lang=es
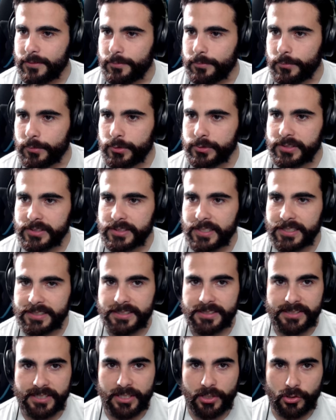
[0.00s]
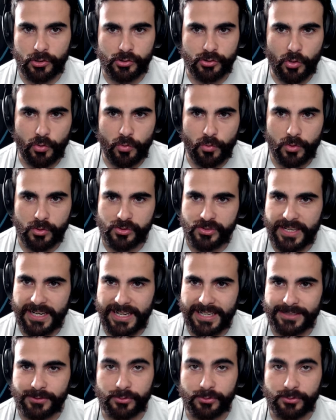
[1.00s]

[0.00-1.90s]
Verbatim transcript: Muchas gracias, chicos. Son unos cracks.